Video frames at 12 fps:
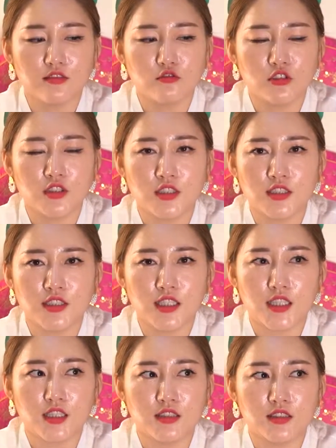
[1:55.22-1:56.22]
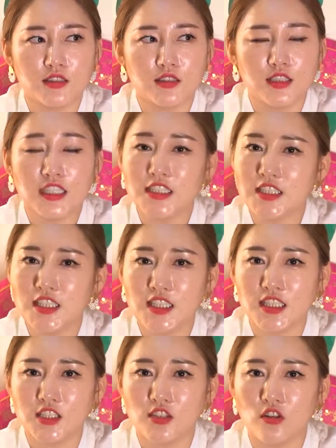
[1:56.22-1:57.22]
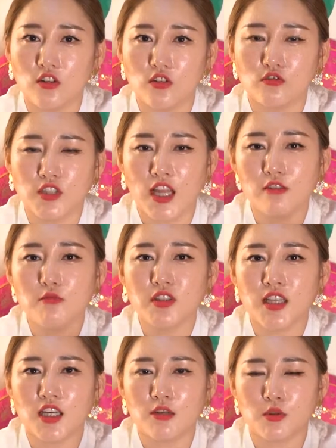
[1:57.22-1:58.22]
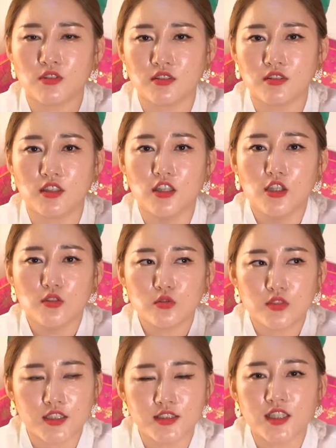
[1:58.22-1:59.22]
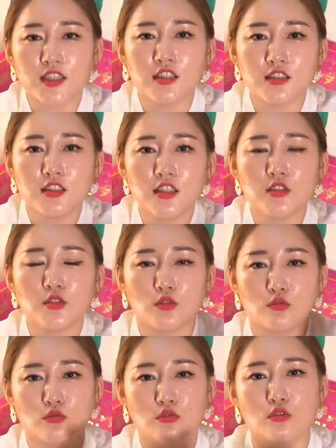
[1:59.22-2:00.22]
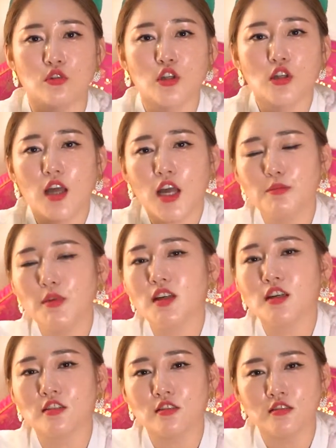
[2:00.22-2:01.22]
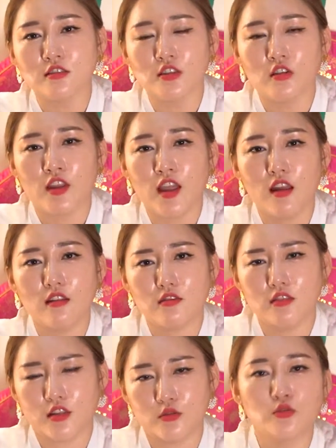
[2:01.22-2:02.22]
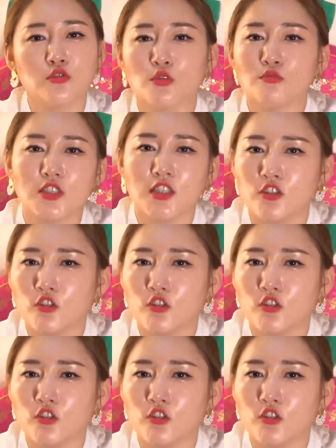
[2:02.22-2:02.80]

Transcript: 우리 이제 어, 인신이죠. 우리 할머니 할아버지들 제장의 신에서도 합의가 들으셔야 자손 점지가